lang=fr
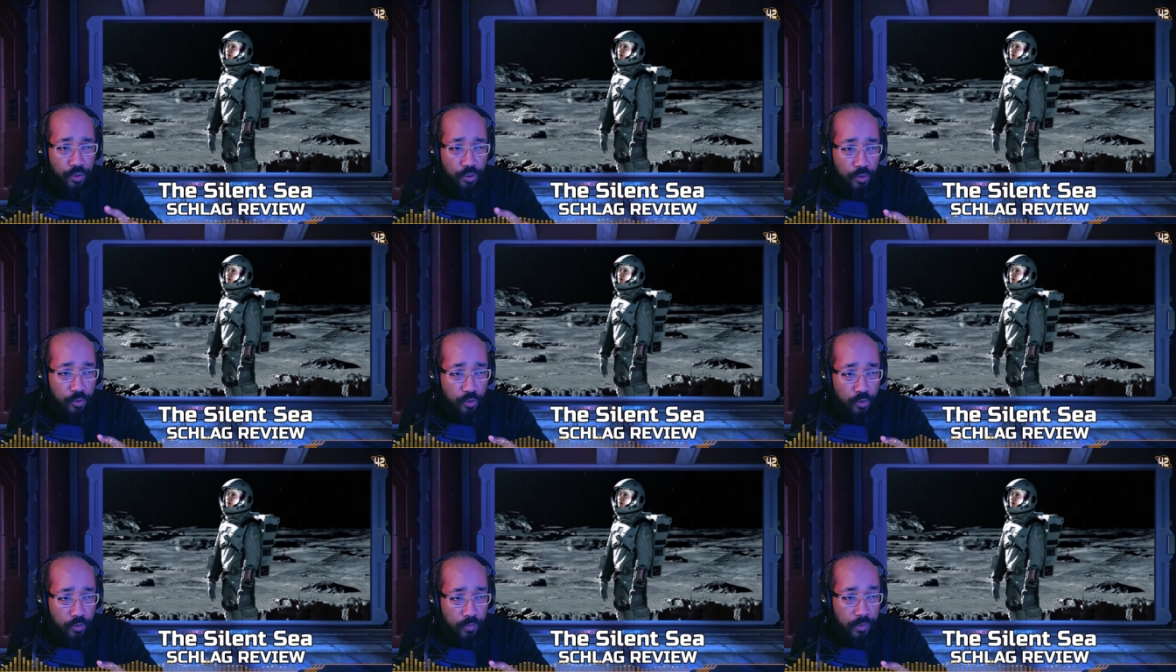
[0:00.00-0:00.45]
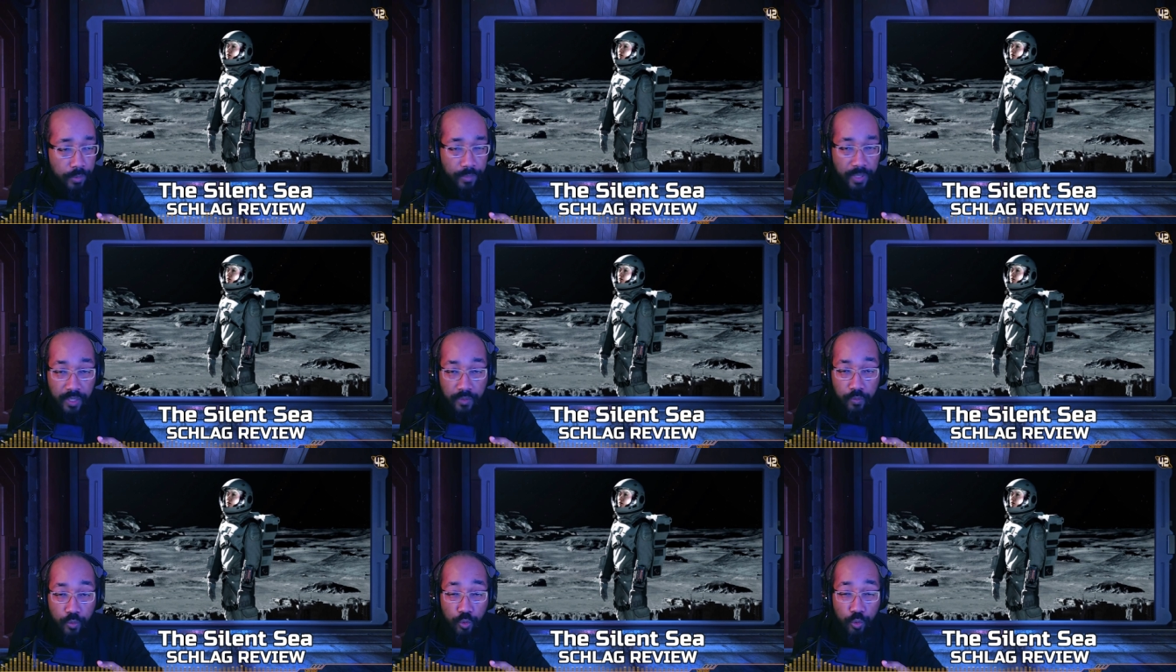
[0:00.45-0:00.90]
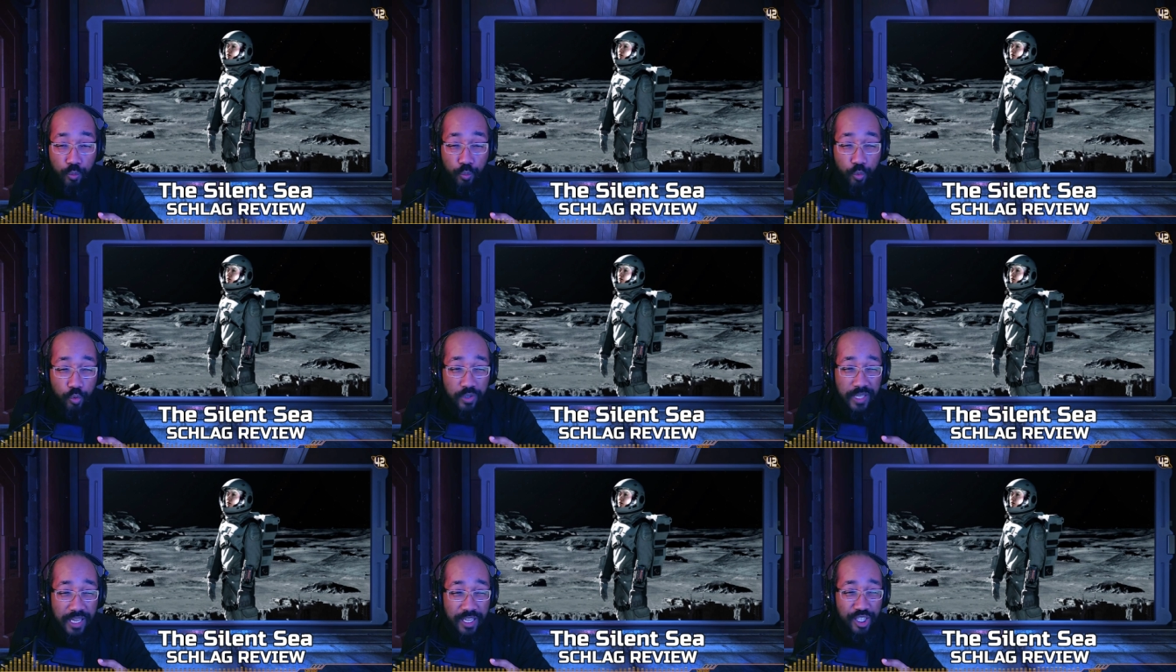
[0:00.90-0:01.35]
salut YouTube,
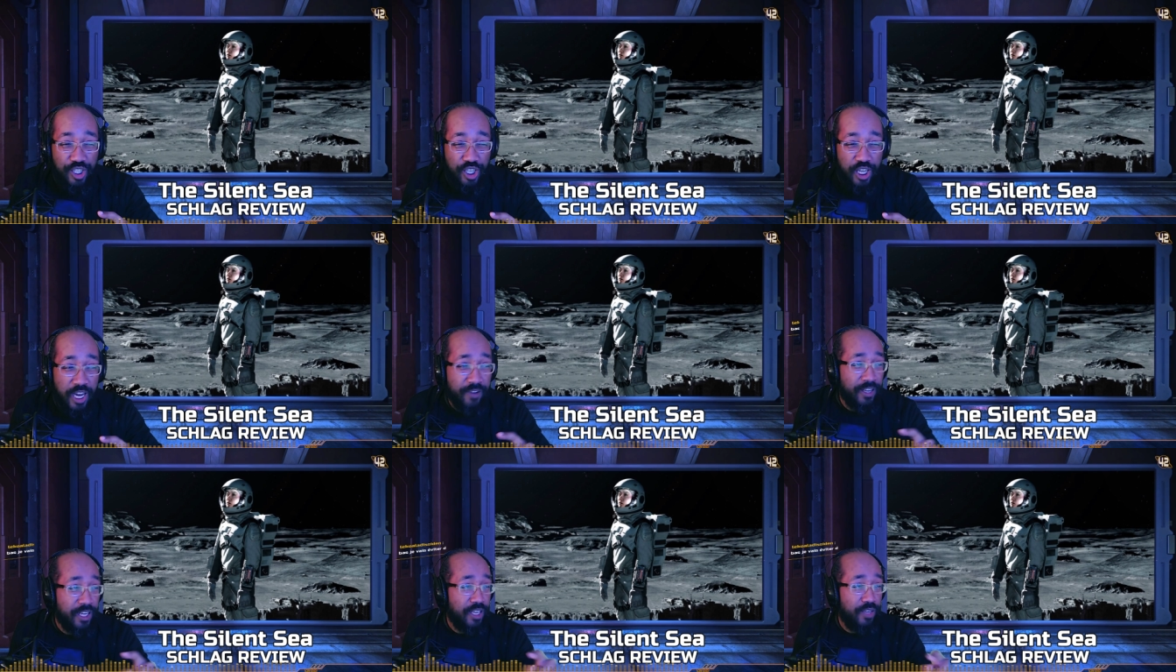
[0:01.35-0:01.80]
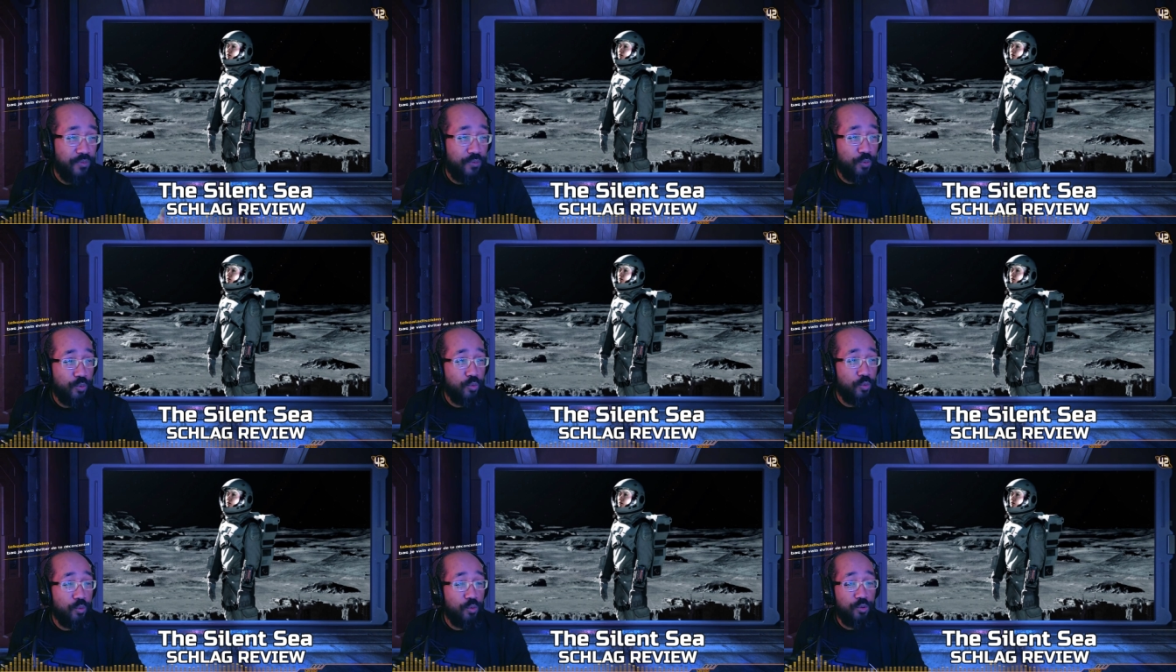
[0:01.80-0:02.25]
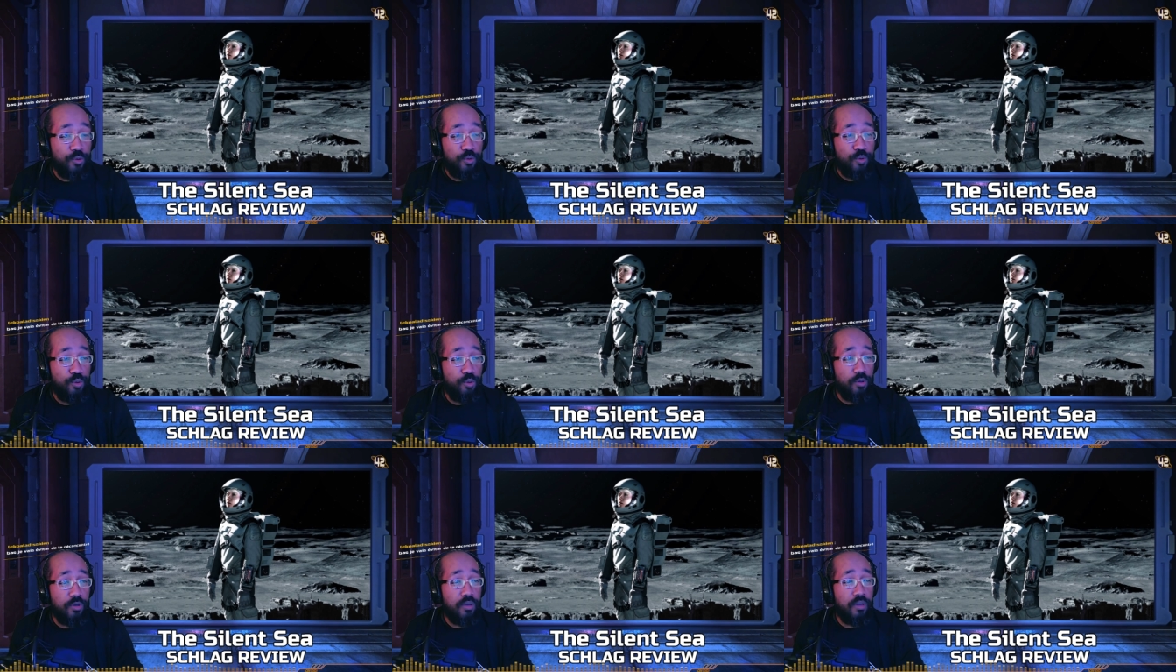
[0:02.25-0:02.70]
bienvenue pour cette chaque review
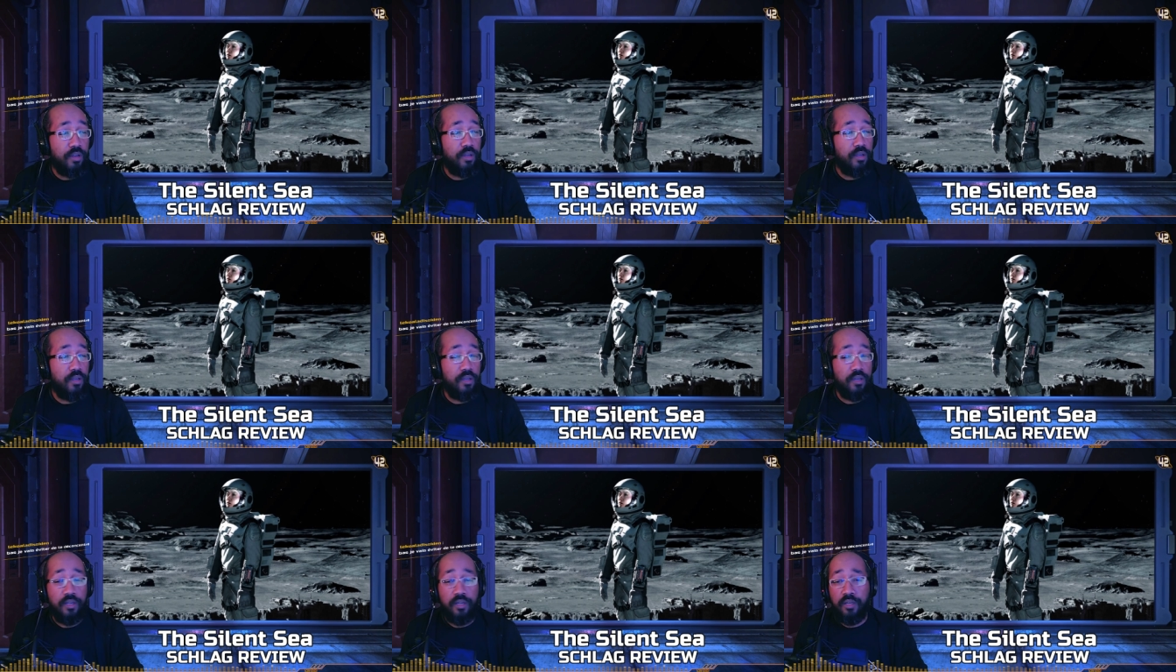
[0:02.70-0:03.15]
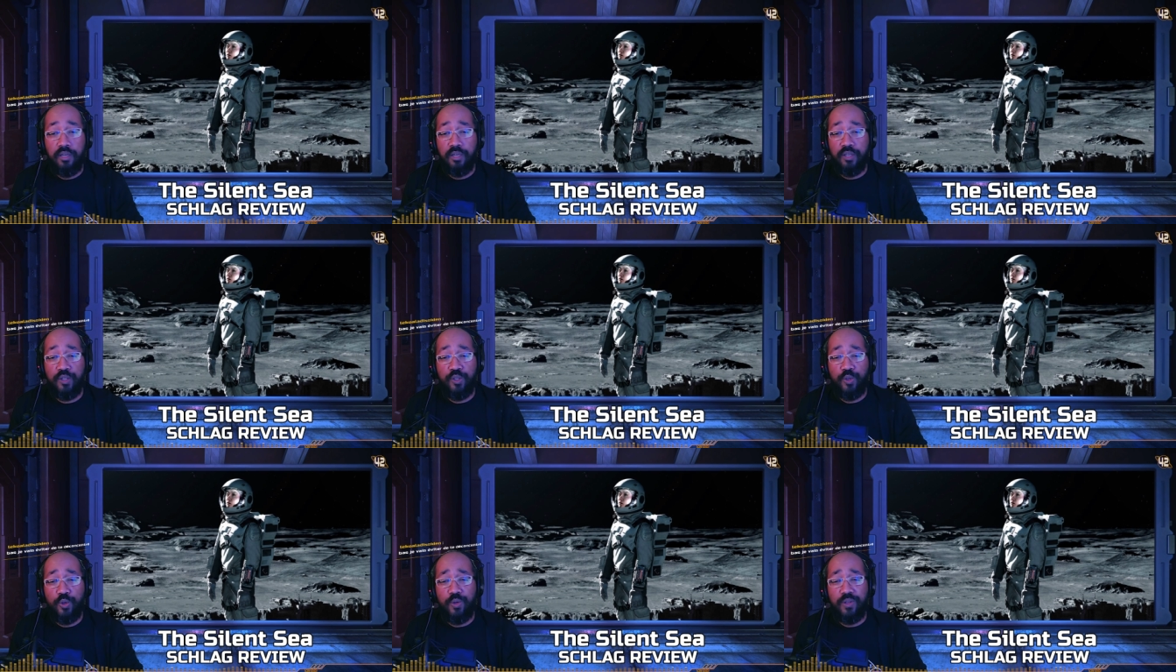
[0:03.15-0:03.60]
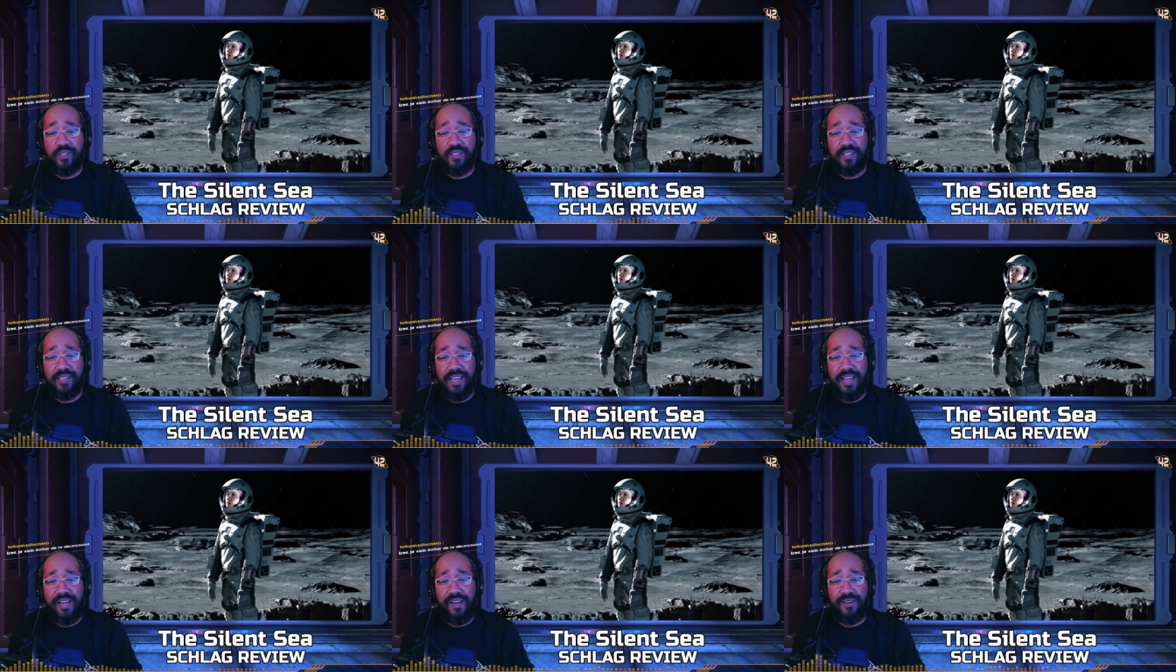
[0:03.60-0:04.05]
sur euh, The
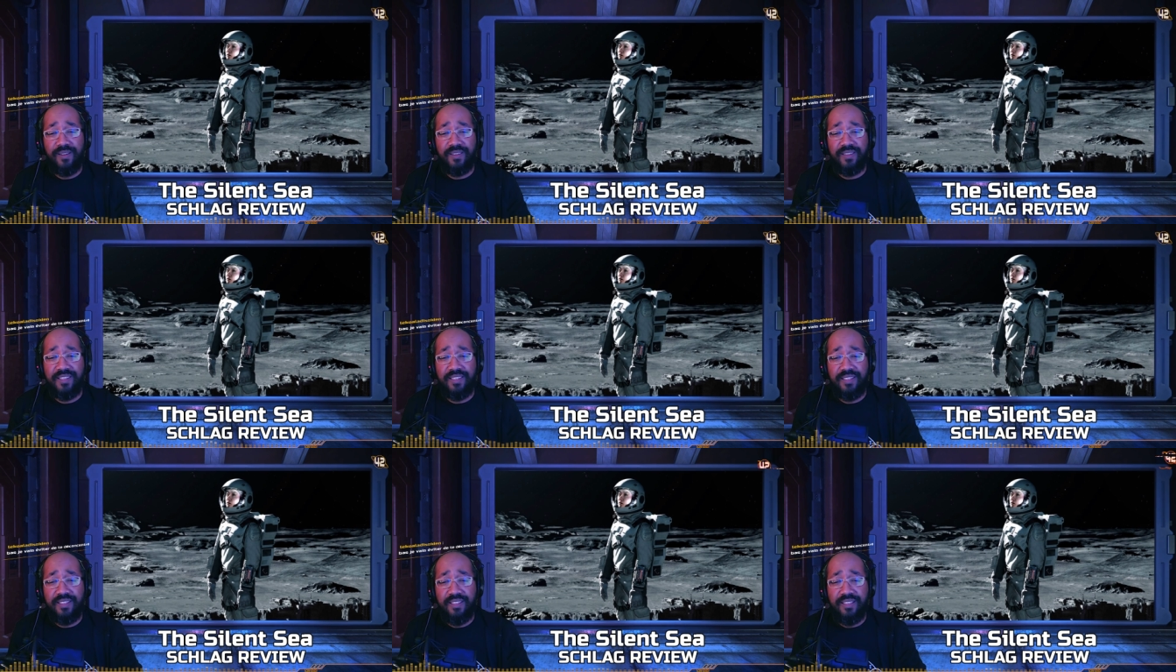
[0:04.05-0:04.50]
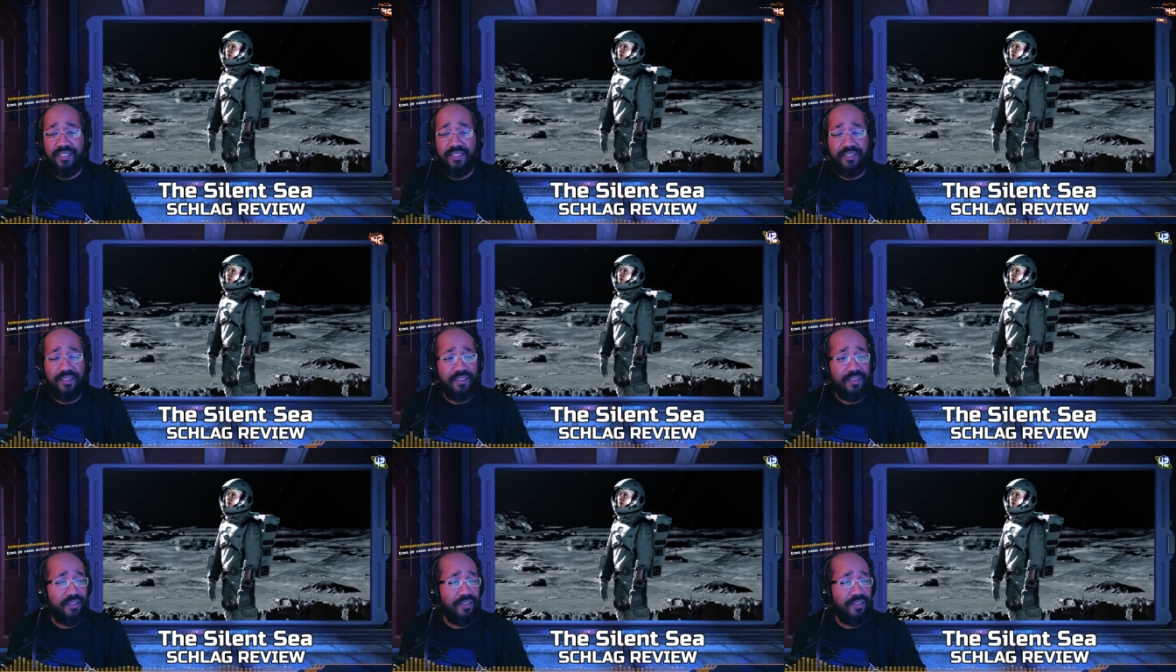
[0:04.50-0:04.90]
Silent Sea,